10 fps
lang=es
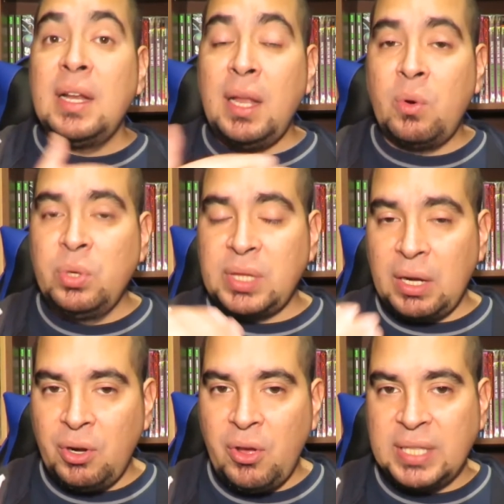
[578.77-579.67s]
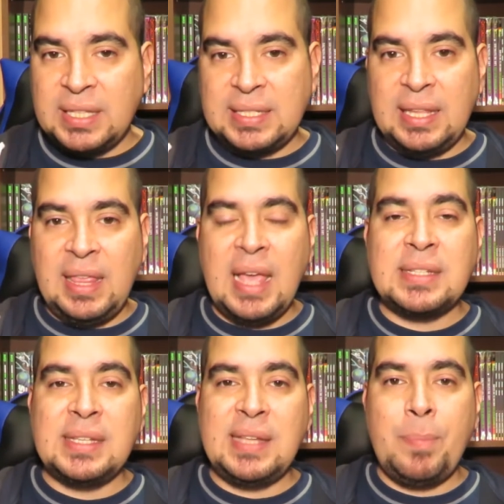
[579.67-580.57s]
¿Les gustan o no estas
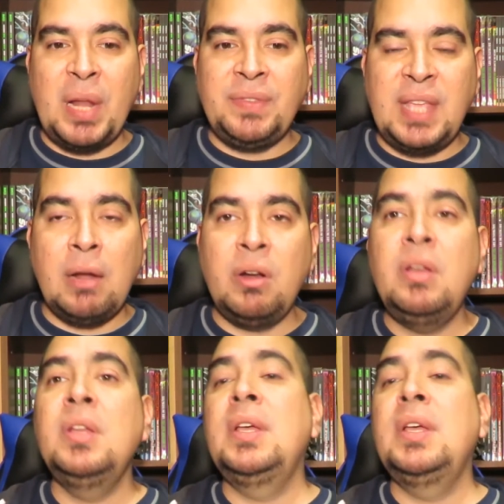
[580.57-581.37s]
ideas que se plantearon?